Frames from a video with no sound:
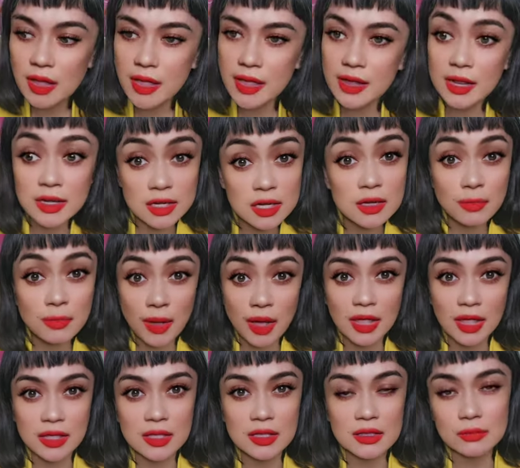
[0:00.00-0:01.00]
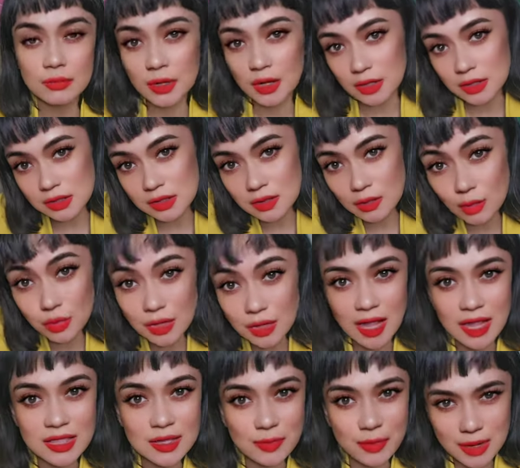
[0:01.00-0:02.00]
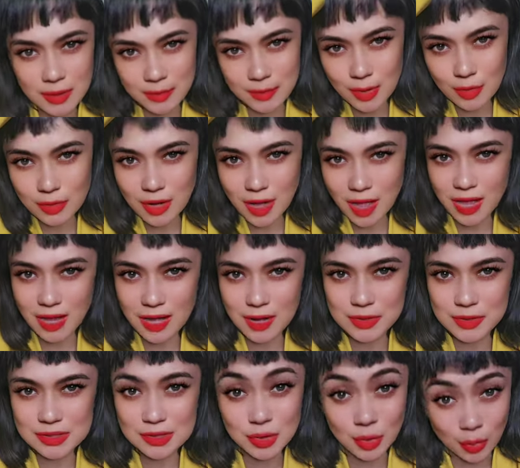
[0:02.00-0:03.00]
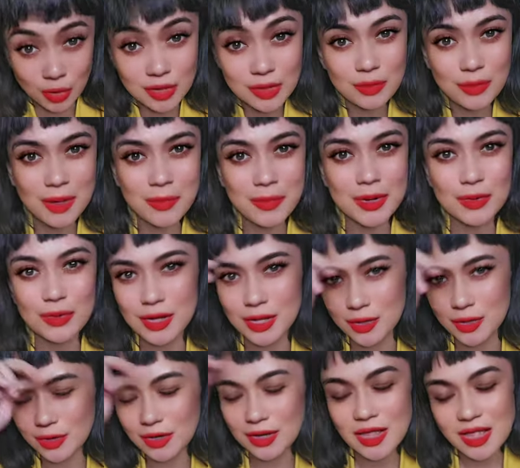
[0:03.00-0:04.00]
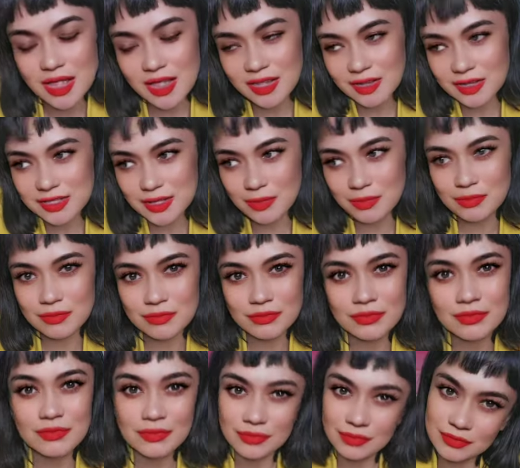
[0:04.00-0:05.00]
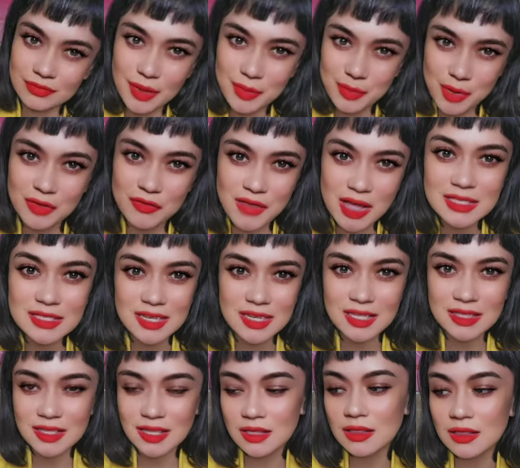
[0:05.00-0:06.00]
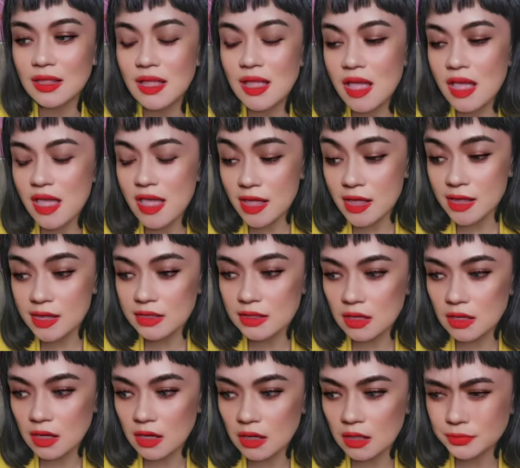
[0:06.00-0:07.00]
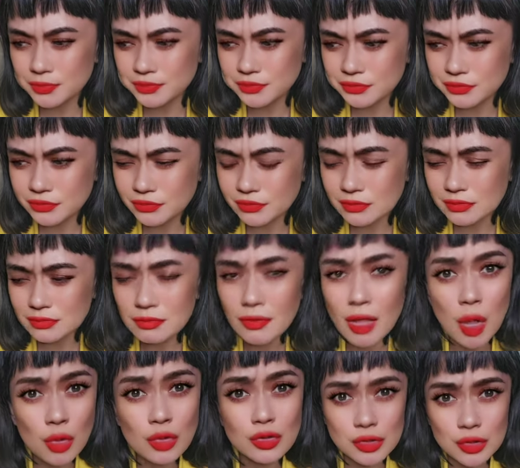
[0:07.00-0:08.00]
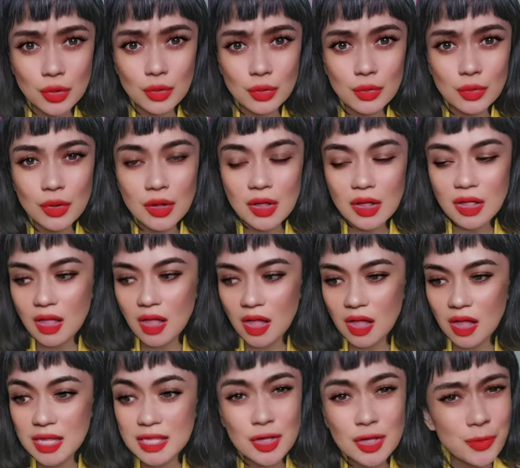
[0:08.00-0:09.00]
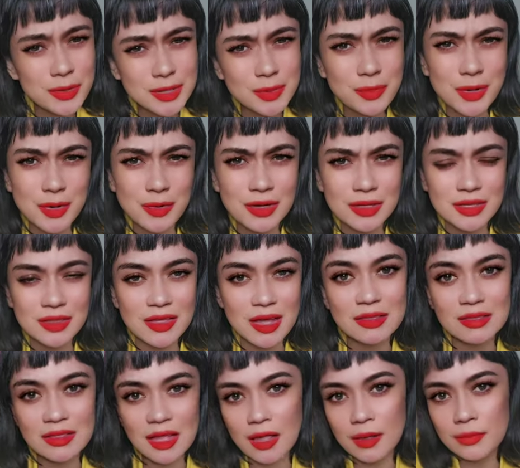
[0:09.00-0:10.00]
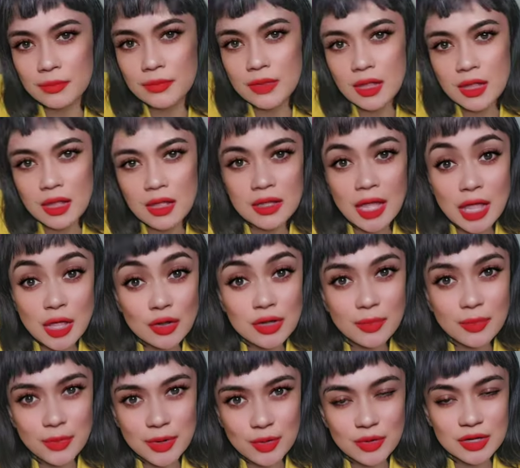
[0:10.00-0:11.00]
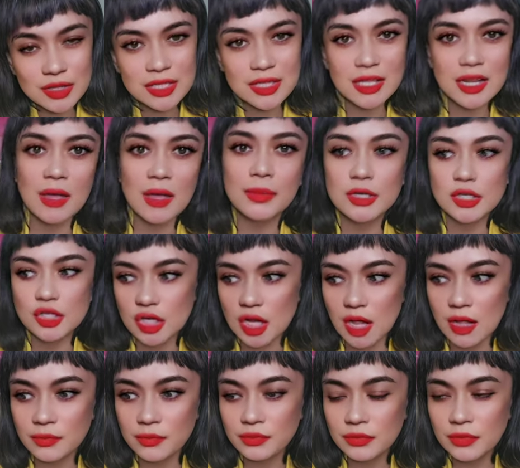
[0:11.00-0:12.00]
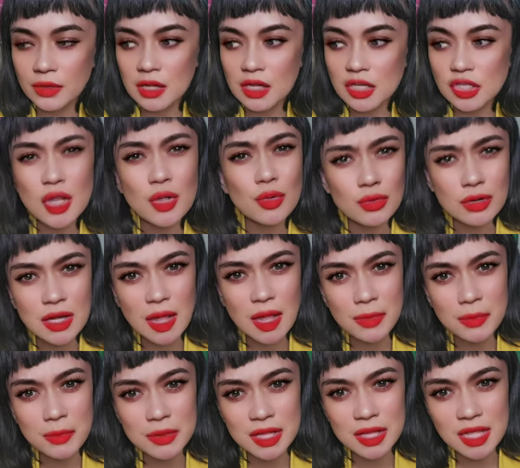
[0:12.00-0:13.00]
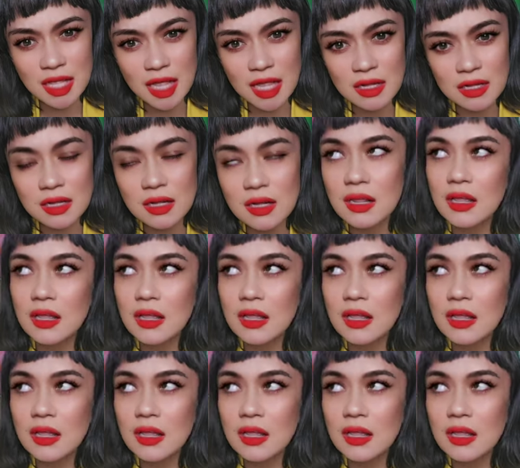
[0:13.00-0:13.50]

And I didn't buy it because, una, hindi pa naman ako nakakalabas noon, noong mga panahon na yun. Because I'm, I'm not vaccinated. And, uh, also, uh, hindi ko pa siya priority that time. Ngayon, na priority na namin siya. Siya yung una namin binalikan.